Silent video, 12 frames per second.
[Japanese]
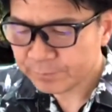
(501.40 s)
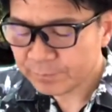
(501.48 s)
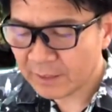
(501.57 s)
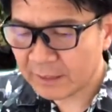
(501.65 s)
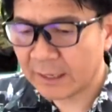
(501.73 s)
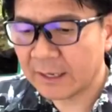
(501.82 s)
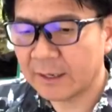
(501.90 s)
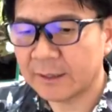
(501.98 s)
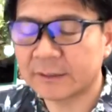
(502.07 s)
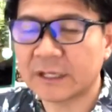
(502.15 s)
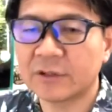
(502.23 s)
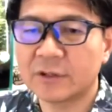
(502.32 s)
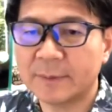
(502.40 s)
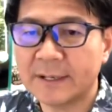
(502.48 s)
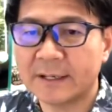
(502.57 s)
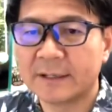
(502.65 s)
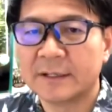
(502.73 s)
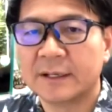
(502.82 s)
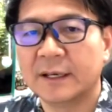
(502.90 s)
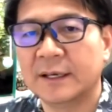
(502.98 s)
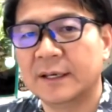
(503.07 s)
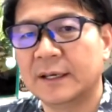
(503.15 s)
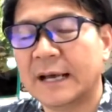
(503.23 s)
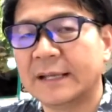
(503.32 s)
えー、例えば、
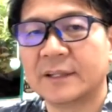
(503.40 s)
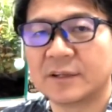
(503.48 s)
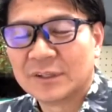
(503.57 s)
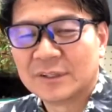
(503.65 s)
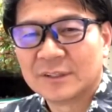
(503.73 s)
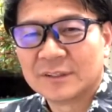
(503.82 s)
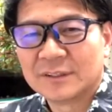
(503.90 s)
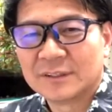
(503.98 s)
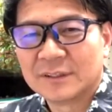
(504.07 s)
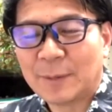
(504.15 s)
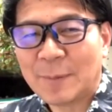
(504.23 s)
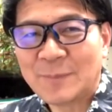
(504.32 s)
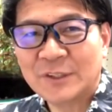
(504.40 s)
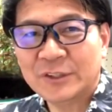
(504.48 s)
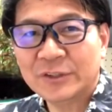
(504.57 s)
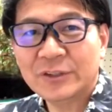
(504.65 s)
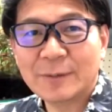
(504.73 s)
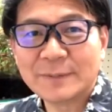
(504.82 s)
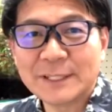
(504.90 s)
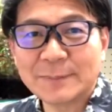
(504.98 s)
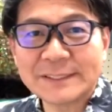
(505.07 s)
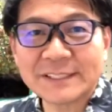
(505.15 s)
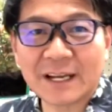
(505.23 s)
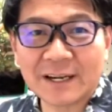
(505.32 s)
えー、入ってくるやっぱ見る人は見て
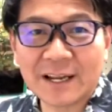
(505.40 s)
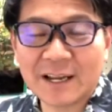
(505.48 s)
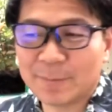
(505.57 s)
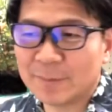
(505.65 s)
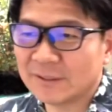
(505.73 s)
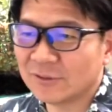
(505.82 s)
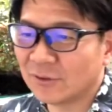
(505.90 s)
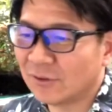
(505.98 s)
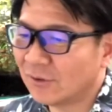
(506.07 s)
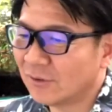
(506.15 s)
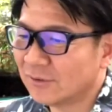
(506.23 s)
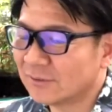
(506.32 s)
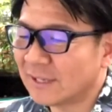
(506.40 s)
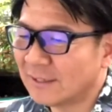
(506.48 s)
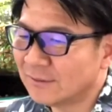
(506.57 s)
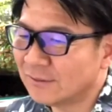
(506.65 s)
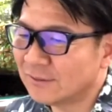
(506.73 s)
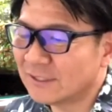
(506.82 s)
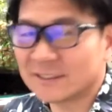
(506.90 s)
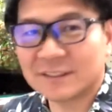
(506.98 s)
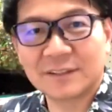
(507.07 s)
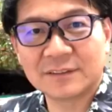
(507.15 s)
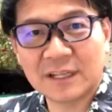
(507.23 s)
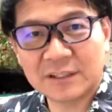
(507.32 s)
ますからねやっぱりこの単純な
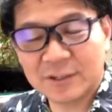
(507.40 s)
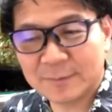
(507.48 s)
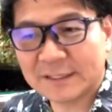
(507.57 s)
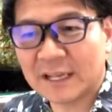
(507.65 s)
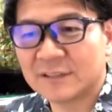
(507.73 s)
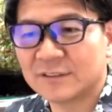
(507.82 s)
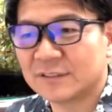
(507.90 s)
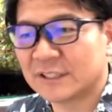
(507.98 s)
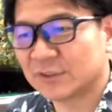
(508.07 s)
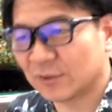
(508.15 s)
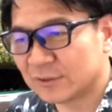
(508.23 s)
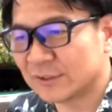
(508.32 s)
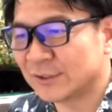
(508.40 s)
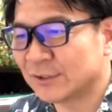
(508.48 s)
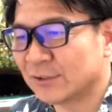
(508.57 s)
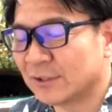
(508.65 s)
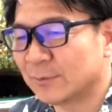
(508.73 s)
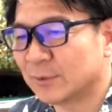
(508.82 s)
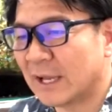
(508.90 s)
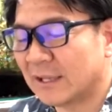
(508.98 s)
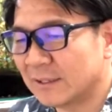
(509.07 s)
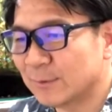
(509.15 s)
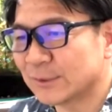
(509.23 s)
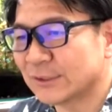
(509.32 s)
例えば単純な掃除の仕事でも
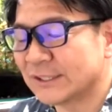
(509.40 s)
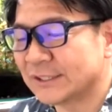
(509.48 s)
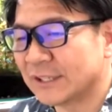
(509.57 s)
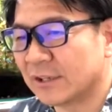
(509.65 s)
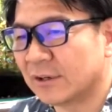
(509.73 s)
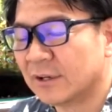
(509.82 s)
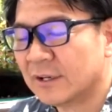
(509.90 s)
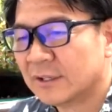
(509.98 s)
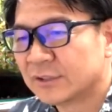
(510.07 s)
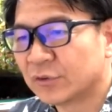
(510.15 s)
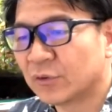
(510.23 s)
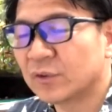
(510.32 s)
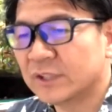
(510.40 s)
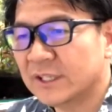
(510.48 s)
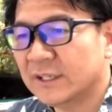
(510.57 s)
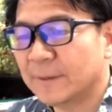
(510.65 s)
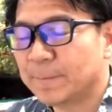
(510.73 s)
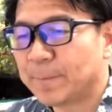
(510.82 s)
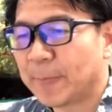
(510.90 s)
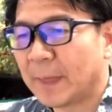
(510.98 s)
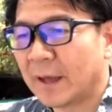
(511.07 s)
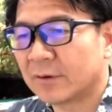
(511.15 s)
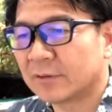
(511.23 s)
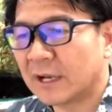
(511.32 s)
何でもそうですけどそこに
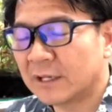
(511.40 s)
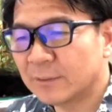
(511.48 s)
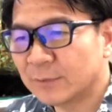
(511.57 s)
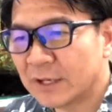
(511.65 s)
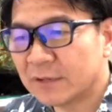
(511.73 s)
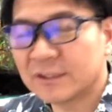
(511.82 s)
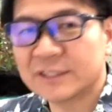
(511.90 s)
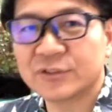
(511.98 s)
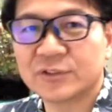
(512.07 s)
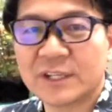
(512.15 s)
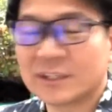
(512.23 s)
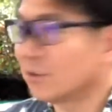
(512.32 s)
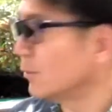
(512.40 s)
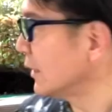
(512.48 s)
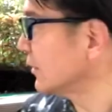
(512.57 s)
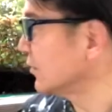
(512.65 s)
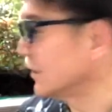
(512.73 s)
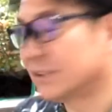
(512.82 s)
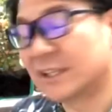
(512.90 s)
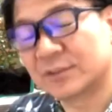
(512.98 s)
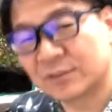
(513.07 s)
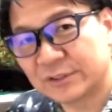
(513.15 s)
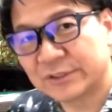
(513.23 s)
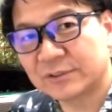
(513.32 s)
あの誰でもできるような仕事やと思わんとですね
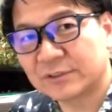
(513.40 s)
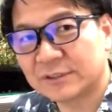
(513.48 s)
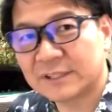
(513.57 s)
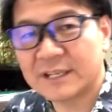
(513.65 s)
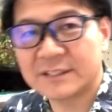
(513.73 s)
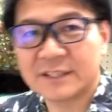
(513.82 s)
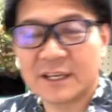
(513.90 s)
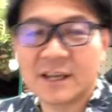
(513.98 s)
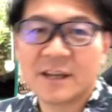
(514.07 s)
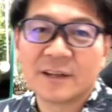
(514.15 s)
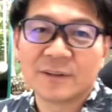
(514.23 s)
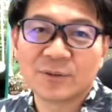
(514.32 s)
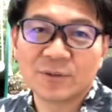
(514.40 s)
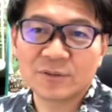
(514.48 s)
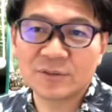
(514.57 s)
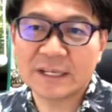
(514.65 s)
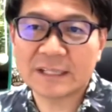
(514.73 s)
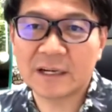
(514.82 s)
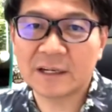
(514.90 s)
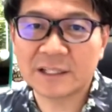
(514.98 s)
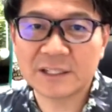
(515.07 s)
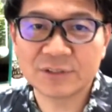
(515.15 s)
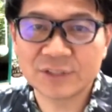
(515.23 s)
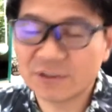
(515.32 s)
その仕事に対してどういう働き
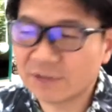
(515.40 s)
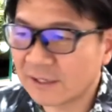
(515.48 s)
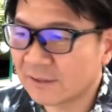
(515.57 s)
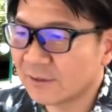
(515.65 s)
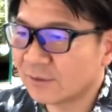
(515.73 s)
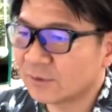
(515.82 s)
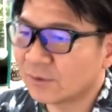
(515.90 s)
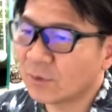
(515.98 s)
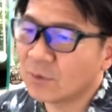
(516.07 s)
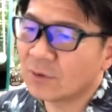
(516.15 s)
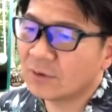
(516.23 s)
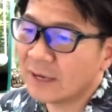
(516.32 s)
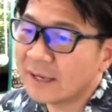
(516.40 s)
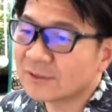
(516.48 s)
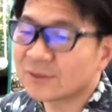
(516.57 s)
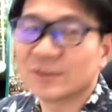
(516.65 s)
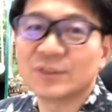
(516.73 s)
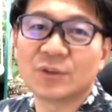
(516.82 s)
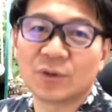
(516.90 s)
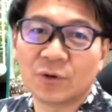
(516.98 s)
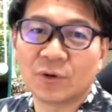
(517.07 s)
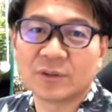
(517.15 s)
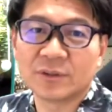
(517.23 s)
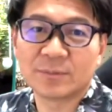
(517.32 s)
方をしてるかというところがその人
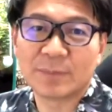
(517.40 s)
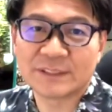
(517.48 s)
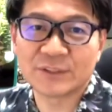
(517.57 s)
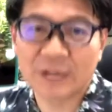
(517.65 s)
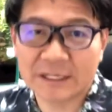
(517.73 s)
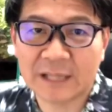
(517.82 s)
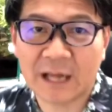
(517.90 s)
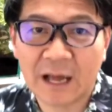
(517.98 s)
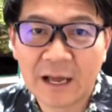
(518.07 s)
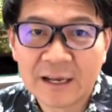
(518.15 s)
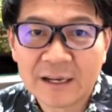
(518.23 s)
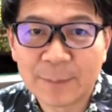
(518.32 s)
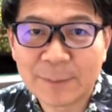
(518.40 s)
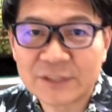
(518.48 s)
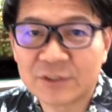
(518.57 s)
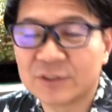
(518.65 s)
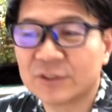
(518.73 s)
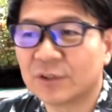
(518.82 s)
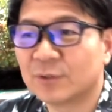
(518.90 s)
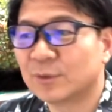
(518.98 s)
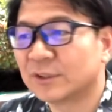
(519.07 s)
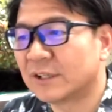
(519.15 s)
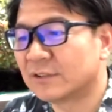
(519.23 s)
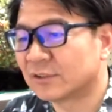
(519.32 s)
の、ま姿、まあ、その人の
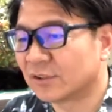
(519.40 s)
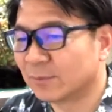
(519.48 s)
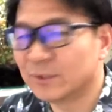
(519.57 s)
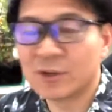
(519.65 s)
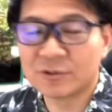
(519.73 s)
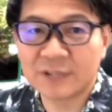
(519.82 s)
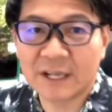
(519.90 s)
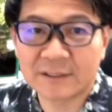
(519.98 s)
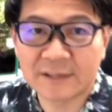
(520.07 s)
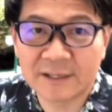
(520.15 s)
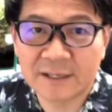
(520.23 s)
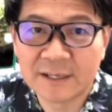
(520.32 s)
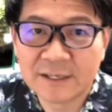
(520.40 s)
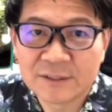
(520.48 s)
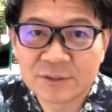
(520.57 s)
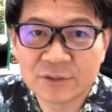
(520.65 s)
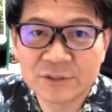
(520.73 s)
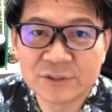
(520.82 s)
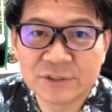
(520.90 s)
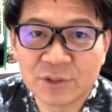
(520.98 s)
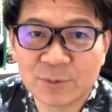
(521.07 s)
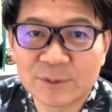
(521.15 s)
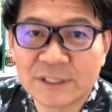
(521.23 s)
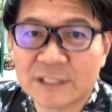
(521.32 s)
持ってるその魅力であったりそういうふうに
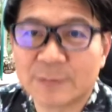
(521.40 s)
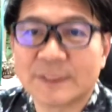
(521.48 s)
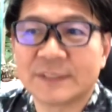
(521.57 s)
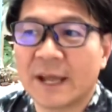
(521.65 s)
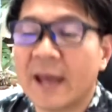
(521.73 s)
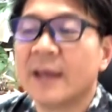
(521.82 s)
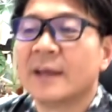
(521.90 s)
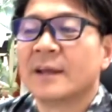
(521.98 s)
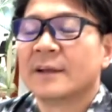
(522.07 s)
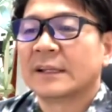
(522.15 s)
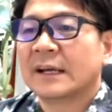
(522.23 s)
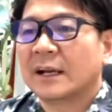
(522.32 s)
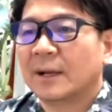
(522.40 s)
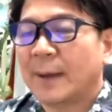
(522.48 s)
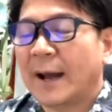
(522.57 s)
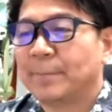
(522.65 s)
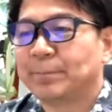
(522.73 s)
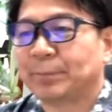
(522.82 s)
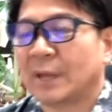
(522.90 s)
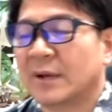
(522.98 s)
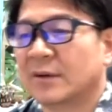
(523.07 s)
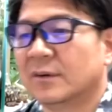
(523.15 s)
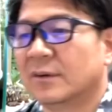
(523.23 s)
思ったりしますねだからまああの